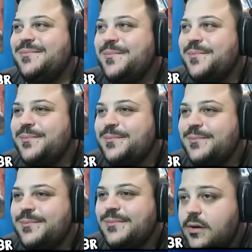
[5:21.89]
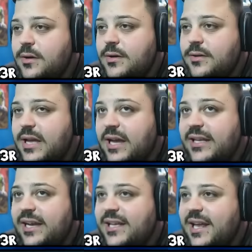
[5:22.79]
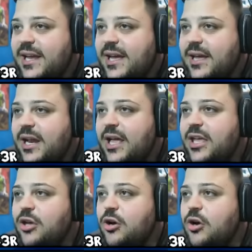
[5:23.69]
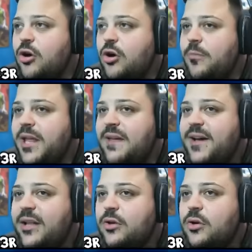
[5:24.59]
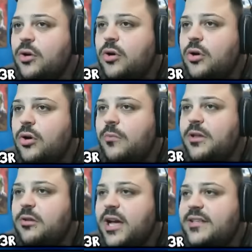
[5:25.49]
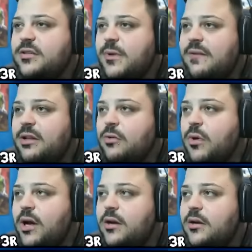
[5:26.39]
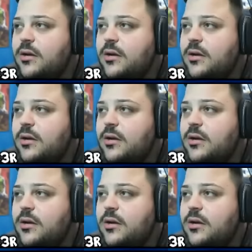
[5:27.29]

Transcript: ecco. Dai, dai, dai, raga. Allora, dai, io dai, dai, me ne vado... Dai. cazzo me ne vado qua?